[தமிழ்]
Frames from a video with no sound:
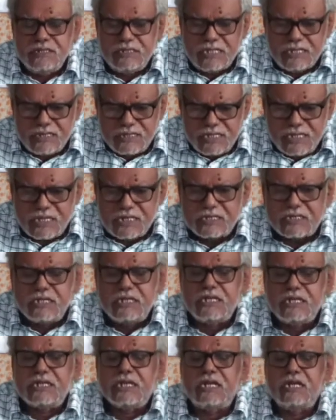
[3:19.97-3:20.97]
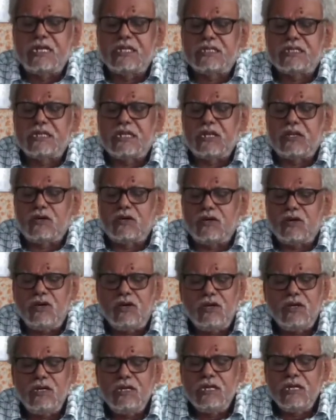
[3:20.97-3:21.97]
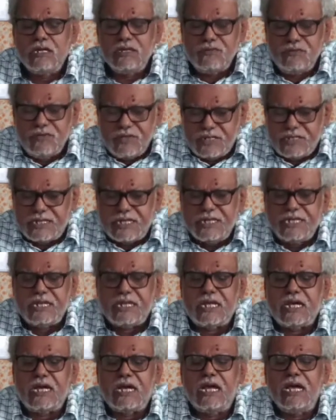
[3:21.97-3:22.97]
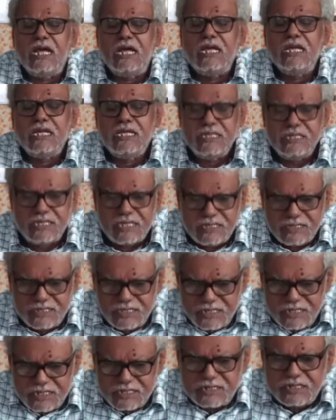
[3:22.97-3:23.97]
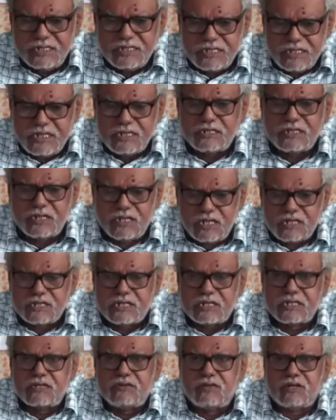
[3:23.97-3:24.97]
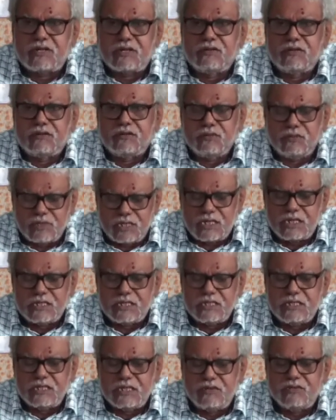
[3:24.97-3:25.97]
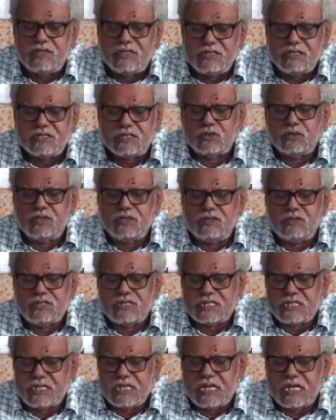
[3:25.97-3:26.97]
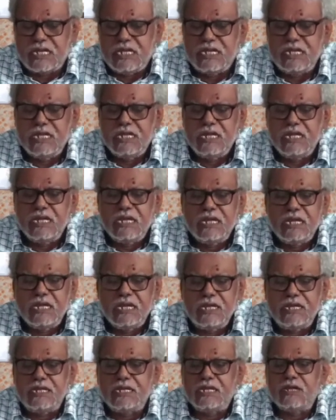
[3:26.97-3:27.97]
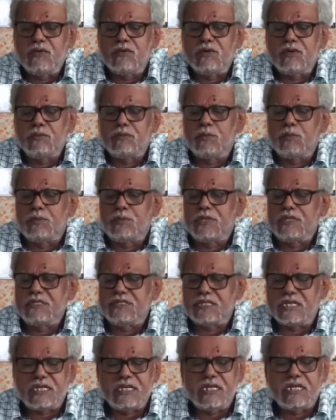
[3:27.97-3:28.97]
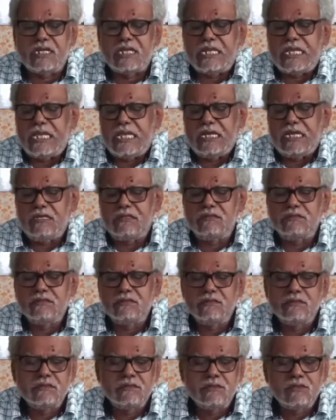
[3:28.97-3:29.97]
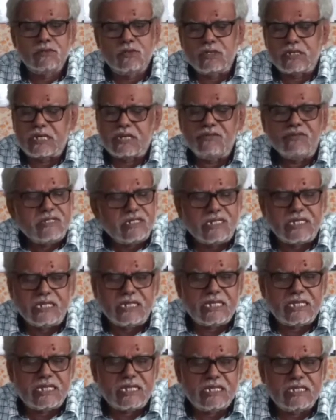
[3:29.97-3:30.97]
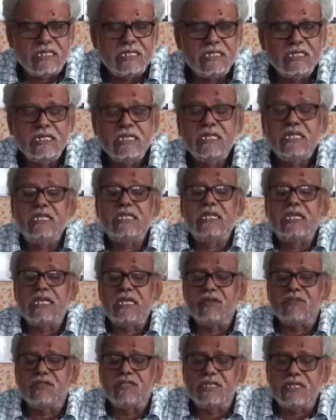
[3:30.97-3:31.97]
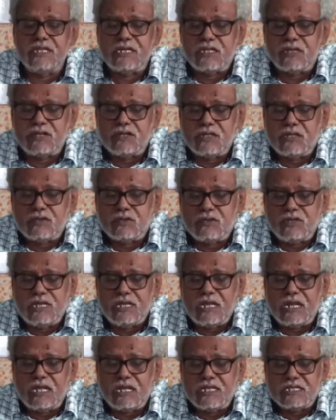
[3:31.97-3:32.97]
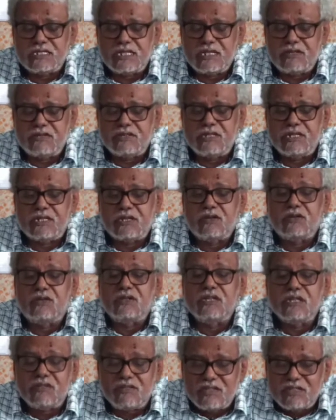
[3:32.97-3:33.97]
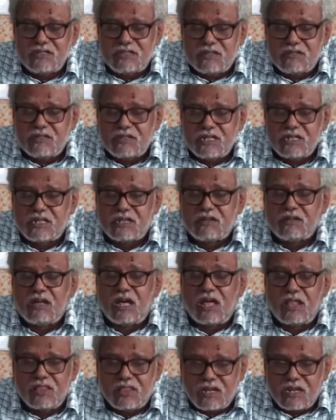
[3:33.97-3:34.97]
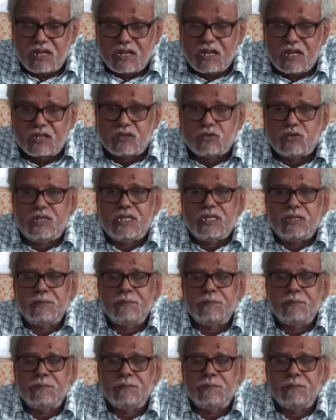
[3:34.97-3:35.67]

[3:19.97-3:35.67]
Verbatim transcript: எந்த இடத்துல நீங்கள் இழுத்தீங்களோ விட்டிங்கன்னா எந்த இடத்துல நீங்கள் இழுத்தீங்களோ அந்த இடத்துக்கு வரணும் உதாரணத்துக்கு இருபது இன்ச்சு துணின்னு வச்சுக்கோங்க நீங்கள் ஒரு முப்பது இன்ச்சாக இழுக்கிறீங்க ஓகே விட்டுட்டிங்க இது எங்கே வந்து நிற்கணும் துணி எலாங்கேஷன் எங்கே வந்து நிற்கணும் இருபத்தஞ்சில் வந்து நிற்கணும் அதுதான் நல்ல துணி